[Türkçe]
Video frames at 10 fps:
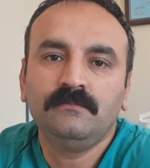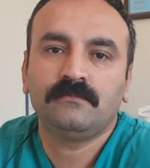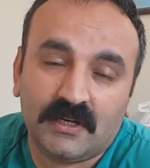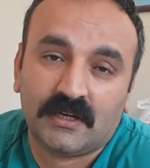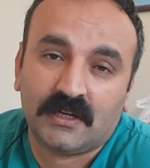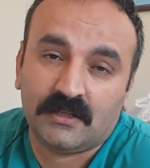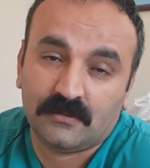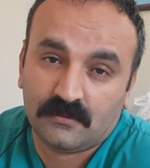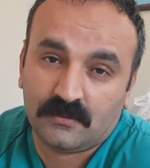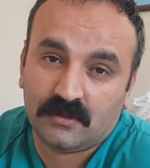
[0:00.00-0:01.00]
1 lira
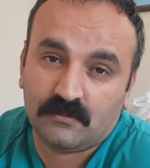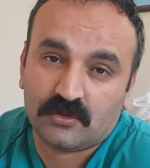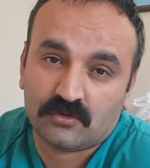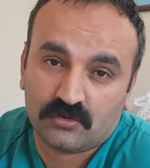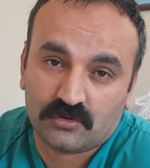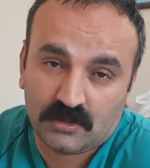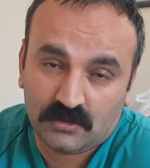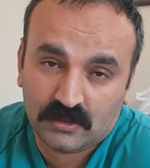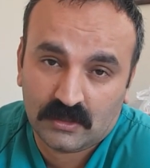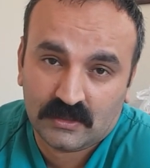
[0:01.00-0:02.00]
25 kuruştan
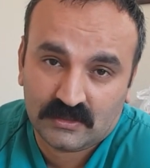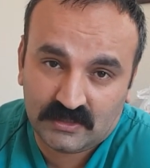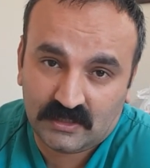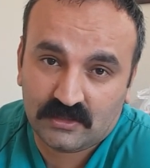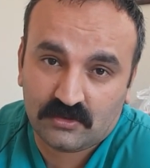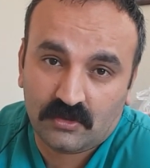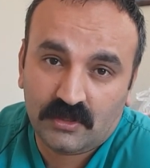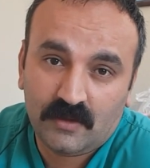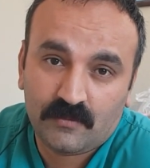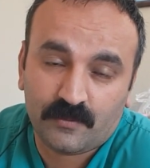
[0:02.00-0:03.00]
8 kilo
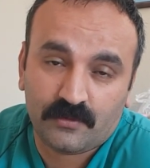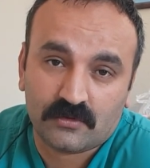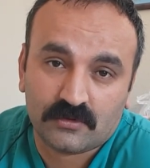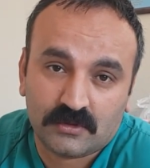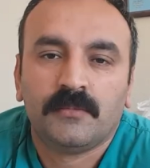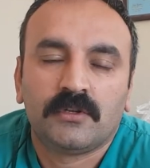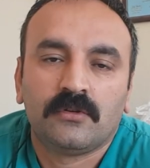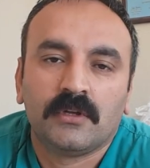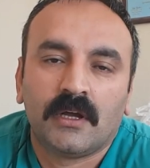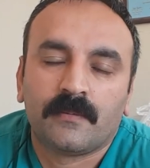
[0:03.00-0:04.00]
yem yapıyoruz. 1
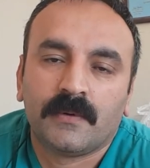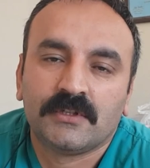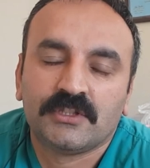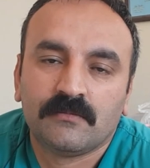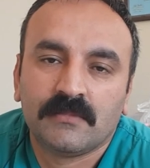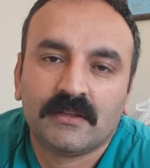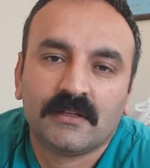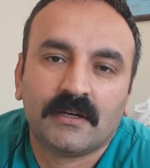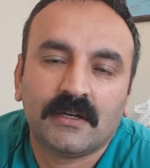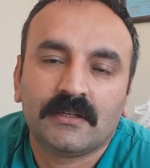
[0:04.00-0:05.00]
kilo arpayı
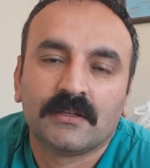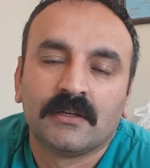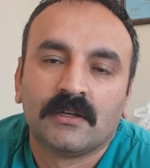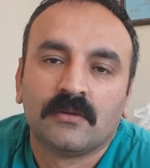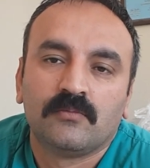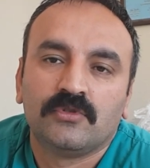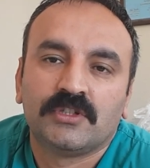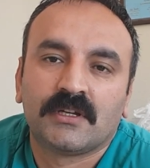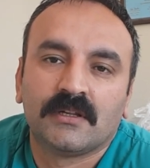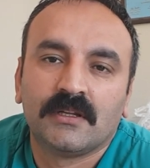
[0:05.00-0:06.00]
çimlendirerek bu
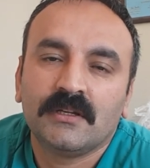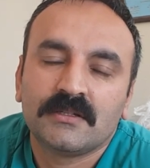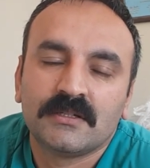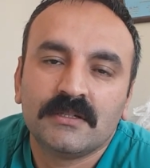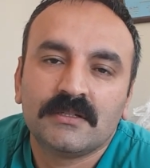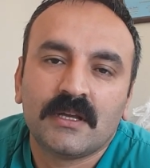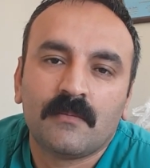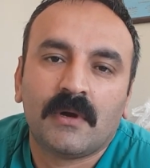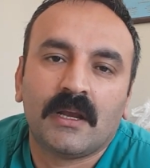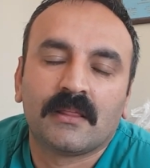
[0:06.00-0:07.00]
şekilde siz yem
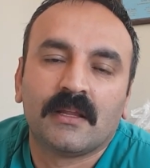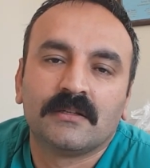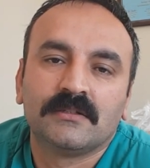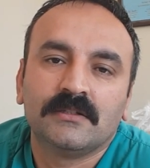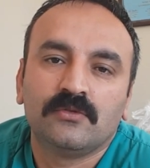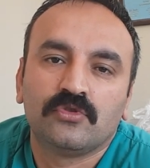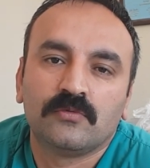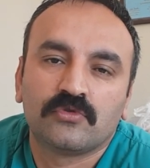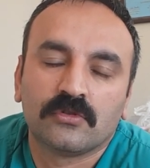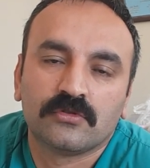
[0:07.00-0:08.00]
maliyetlerinizi
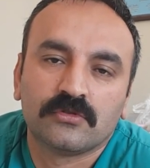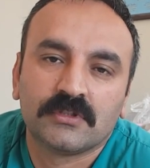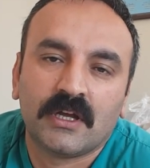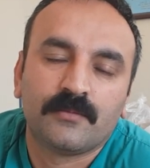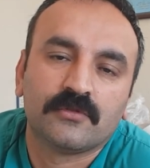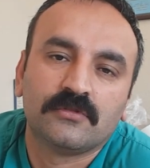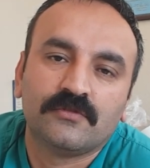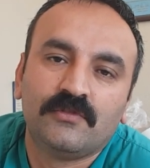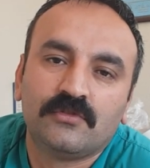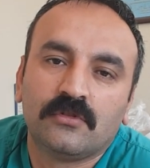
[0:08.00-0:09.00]
düşürmüş oluyorsunuz. Ne
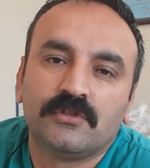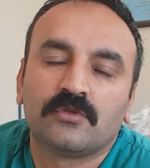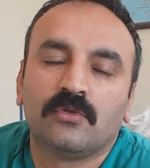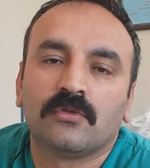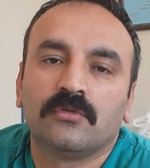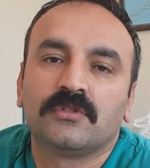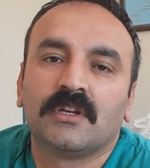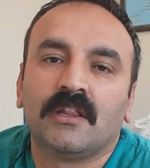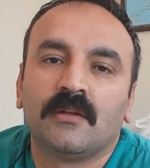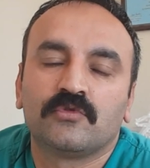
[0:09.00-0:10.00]
yapıyorsunuz? Fizyolojik tokluğu
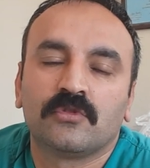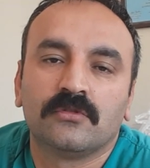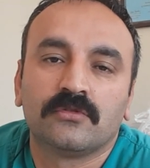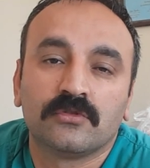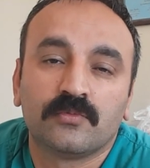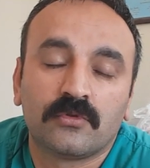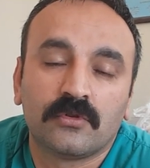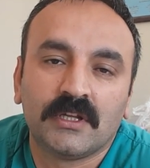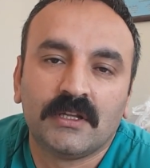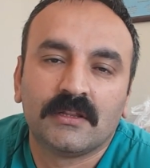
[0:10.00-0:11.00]
sağlamış oluyorsunuz.
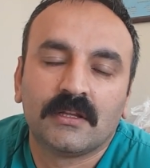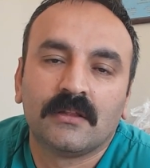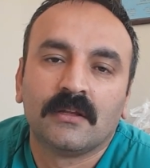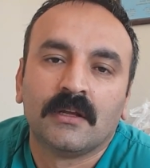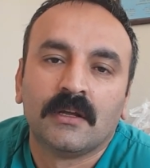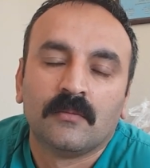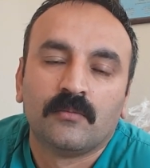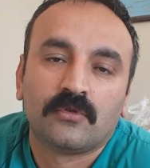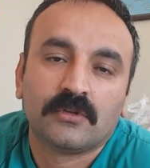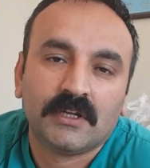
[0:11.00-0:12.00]
Proteinden
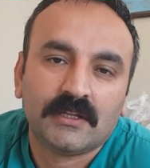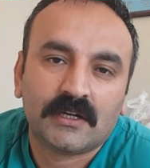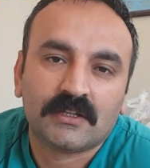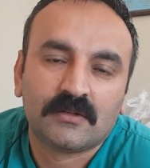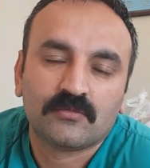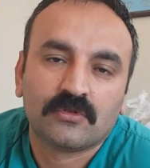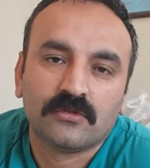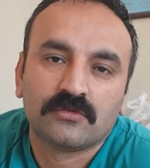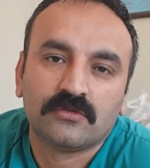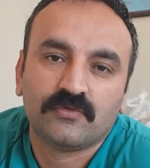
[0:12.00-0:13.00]
protein arttırmış
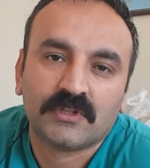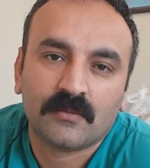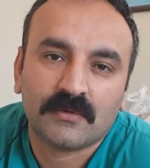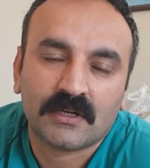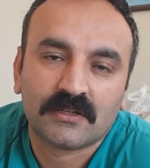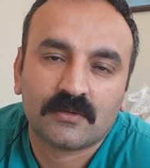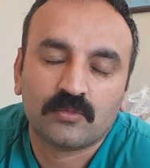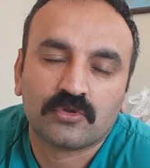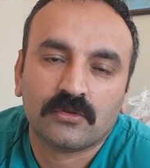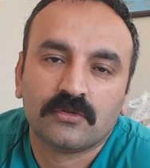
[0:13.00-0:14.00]
oluyorsunuz, vitamin
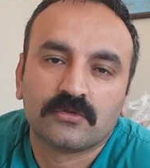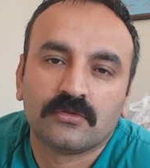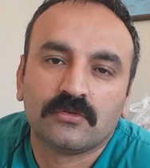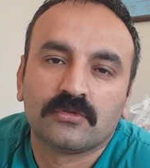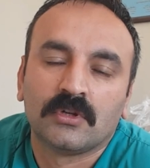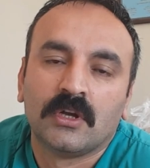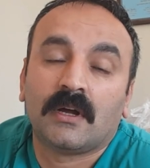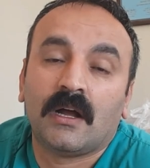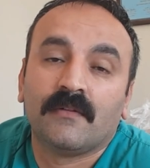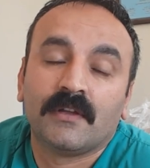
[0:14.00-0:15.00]
arttırmış oluyorsunuz.
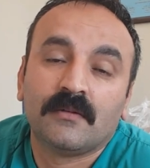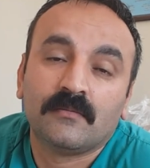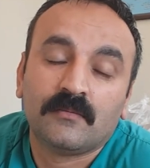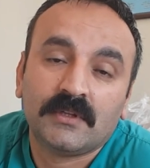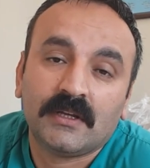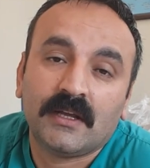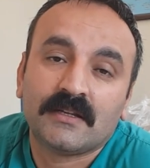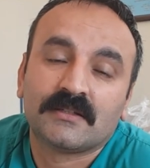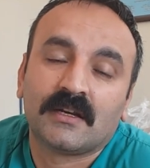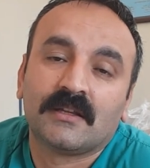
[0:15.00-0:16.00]
Hayvanın bir de
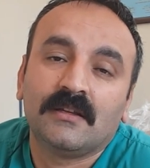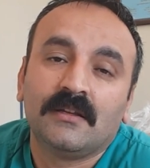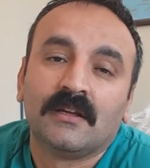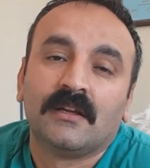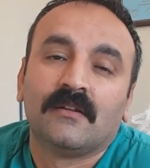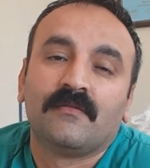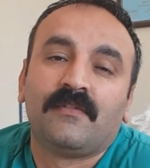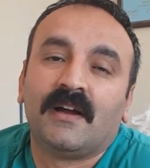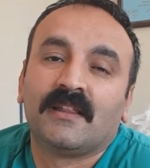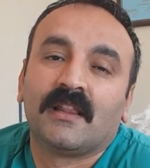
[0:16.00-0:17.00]
ekstradan
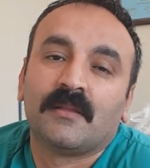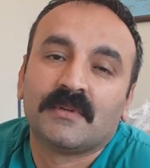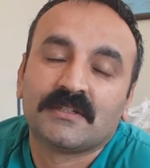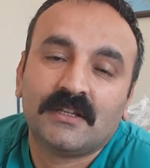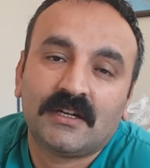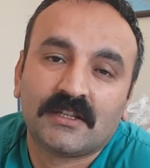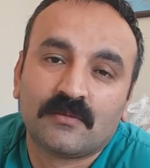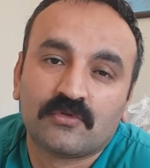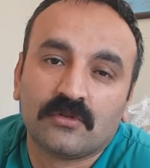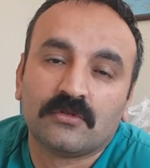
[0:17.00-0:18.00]
faydalanmasını
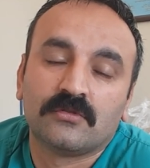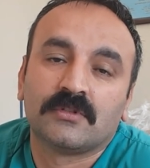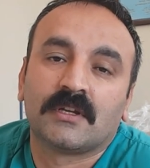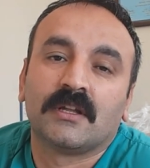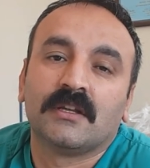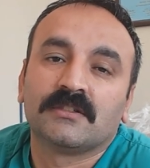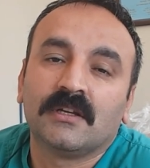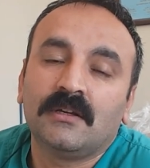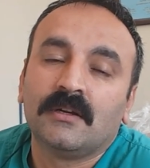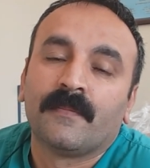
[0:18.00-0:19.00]
arttırmış oluyorsunuz
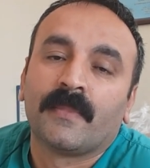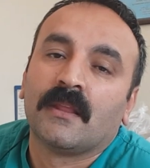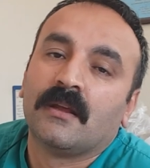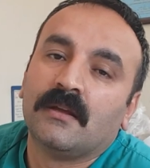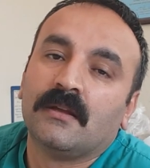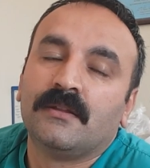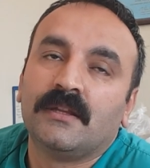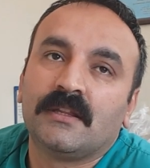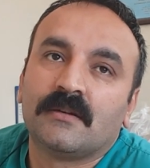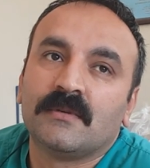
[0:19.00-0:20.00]
arkadaşlar. E,
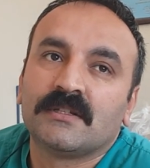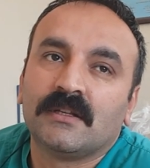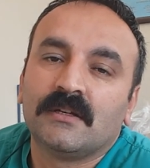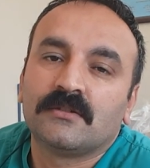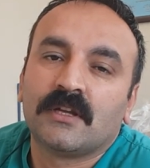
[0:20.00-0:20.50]
nedir mesela?